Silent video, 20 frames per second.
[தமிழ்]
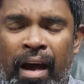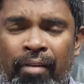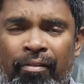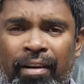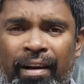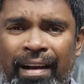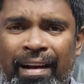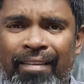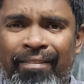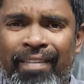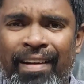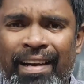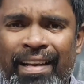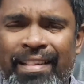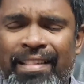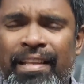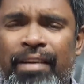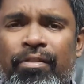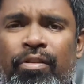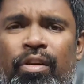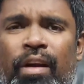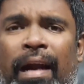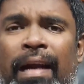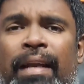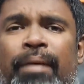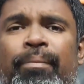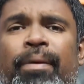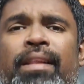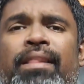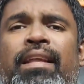அவர்கள் வெடித்து இவர்கள்
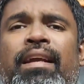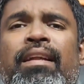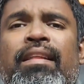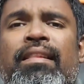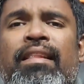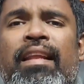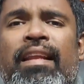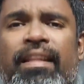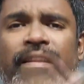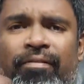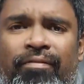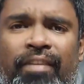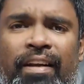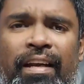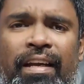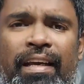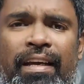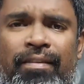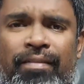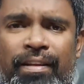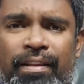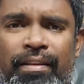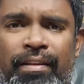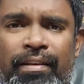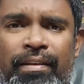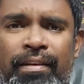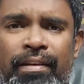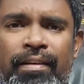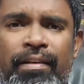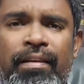அடிமைத்தனத்திலிருந்து வெளியே வந்து